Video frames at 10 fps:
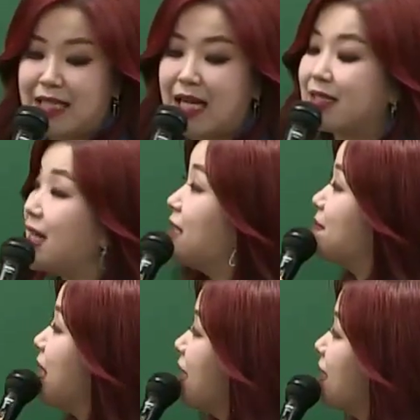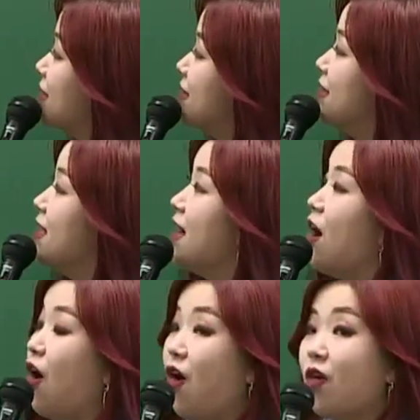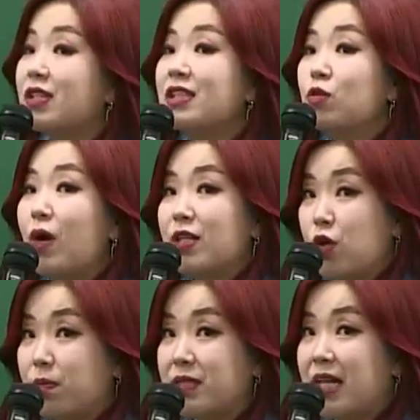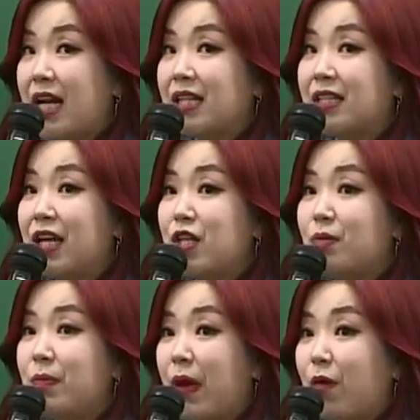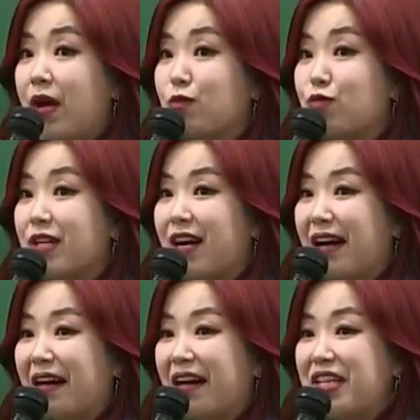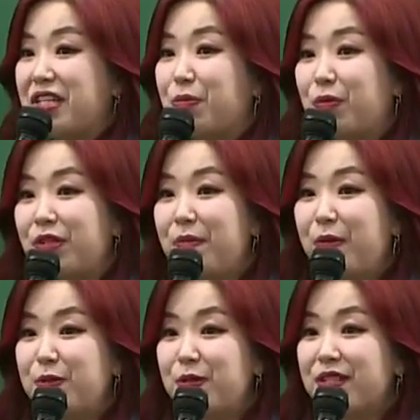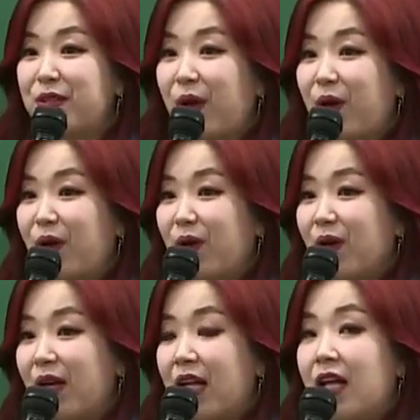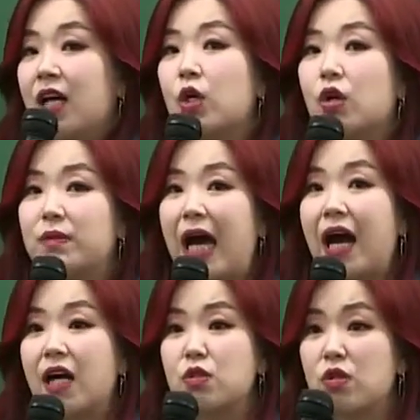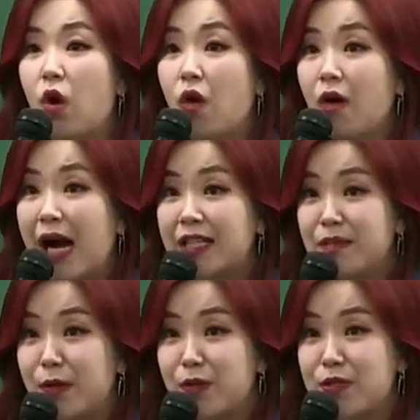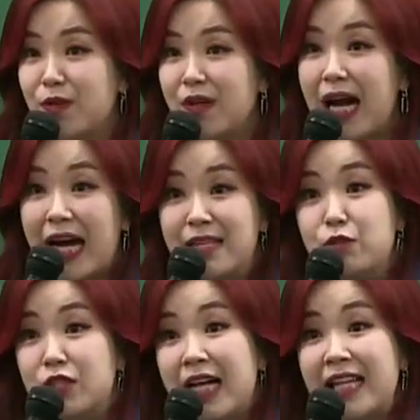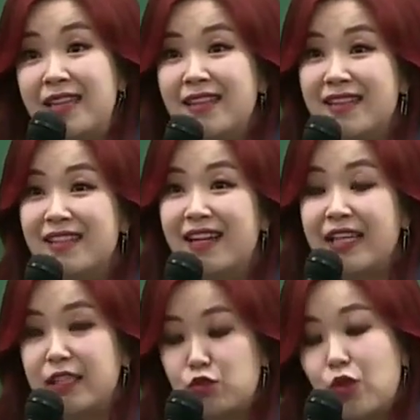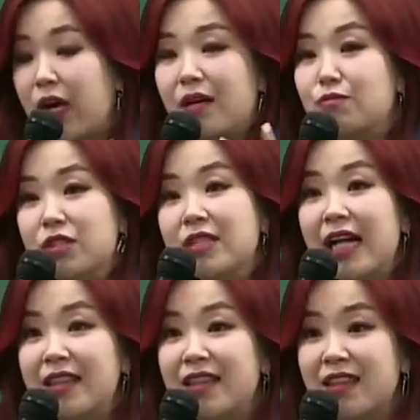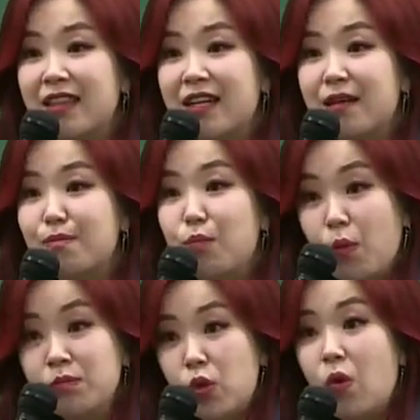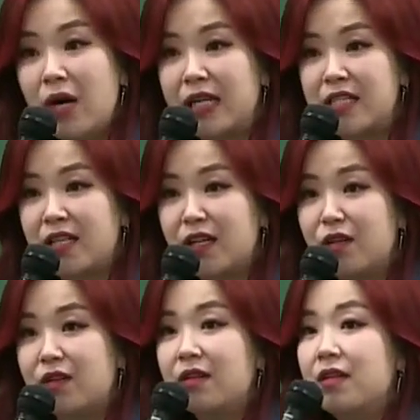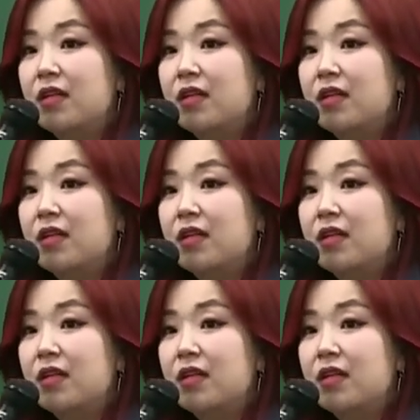자, 그 다음에 어근과 접사라는 개념을 배워야 우리가 이 부분을 배울 수 있는데요. 여러분 아까 전에 어간을 배웠죠. 간이 무슨 간? 한자 중에 무슨 간? 몸통 간이잖아요.